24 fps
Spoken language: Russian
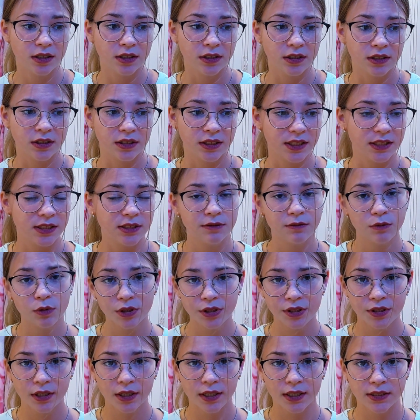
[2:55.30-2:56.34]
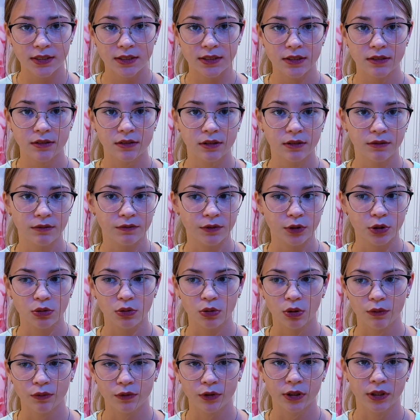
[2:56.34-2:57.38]
И я сегодня ходила в
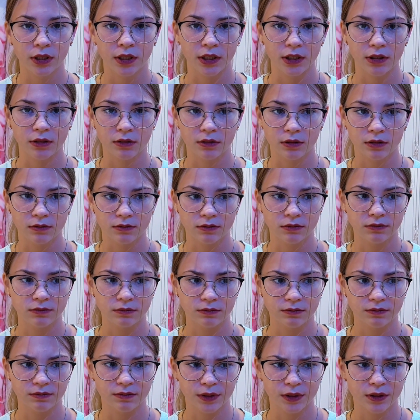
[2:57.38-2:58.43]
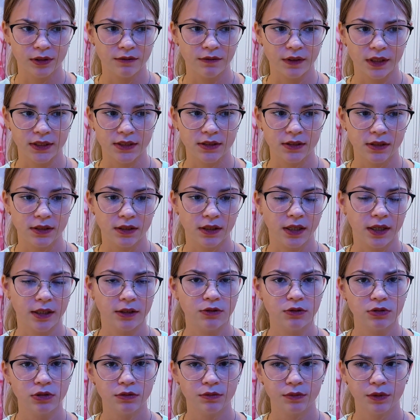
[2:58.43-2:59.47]
ветровке, и было 23
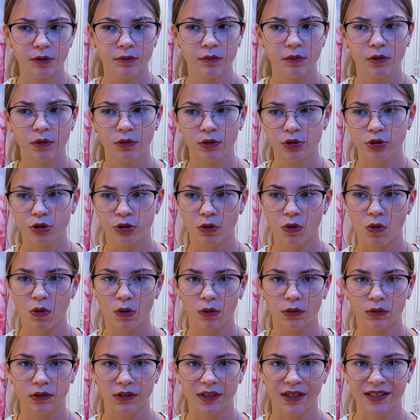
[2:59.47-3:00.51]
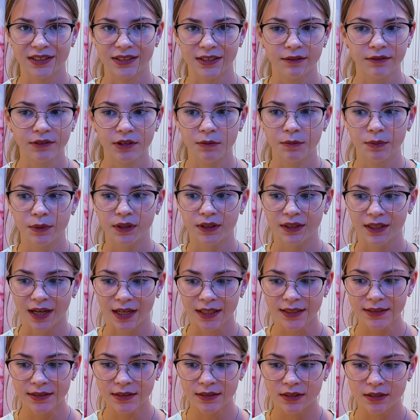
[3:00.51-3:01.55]
градуса, мне было очень холодно, а завтра
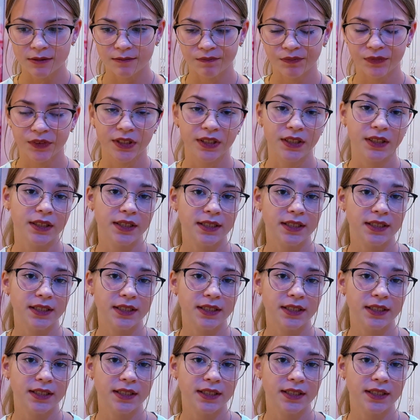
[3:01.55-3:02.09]
15. И